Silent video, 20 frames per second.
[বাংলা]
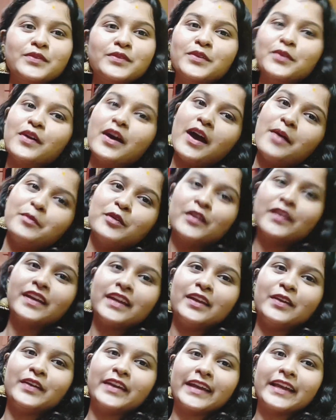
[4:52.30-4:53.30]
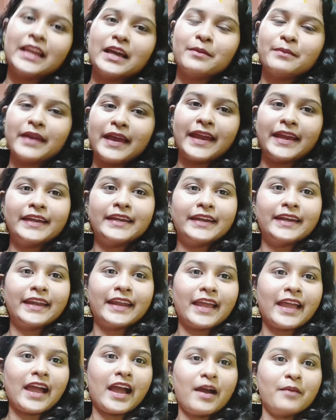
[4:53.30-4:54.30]
তো আমিও রেডি হয়ে গেলাম অ্যান্ড
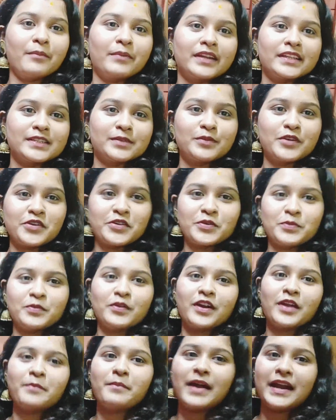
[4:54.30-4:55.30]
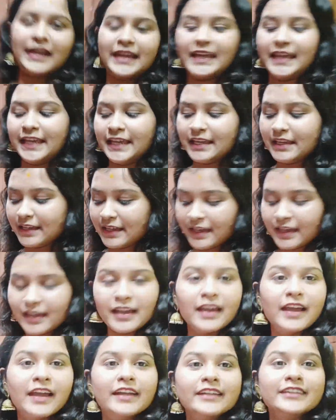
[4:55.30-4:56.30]
আমরা যাব একটু পরে মাঠে
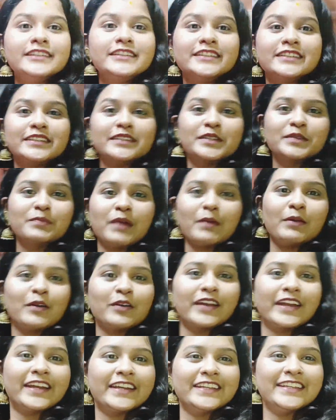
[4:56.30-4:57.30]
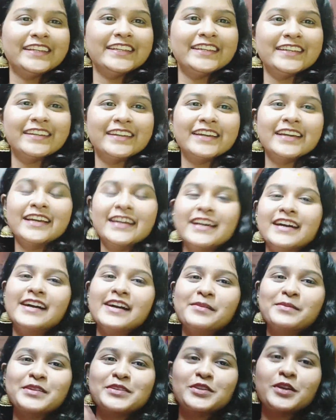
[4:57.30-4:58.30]
অ্যান্ড বাবাও রেডি
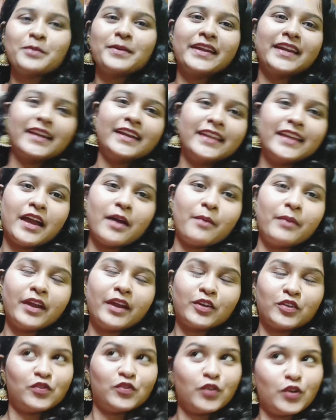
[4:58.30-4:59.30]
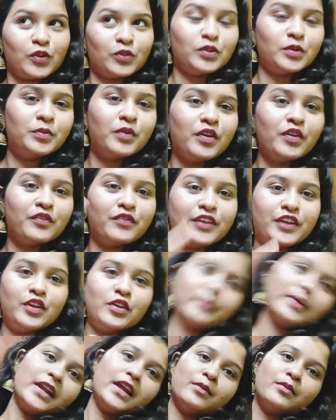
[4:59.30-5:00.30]
আমরা সবাই রেডি আমরা একটু ফটো তুলবো ভিডিও
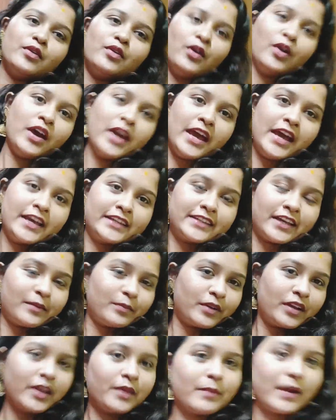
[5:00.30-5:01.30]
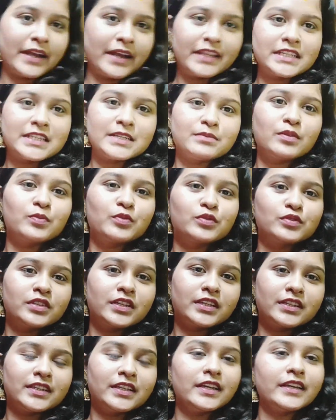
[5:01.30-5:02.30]
বানাবো তারপরে মাঠে যাব পুজো
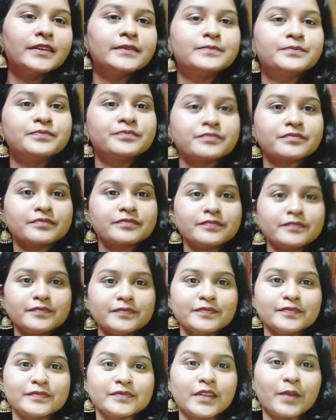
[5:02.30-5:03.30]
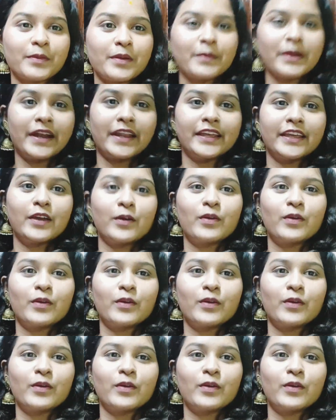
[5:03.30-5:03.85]
দেখতে তারপরে মাঠে গিয়ে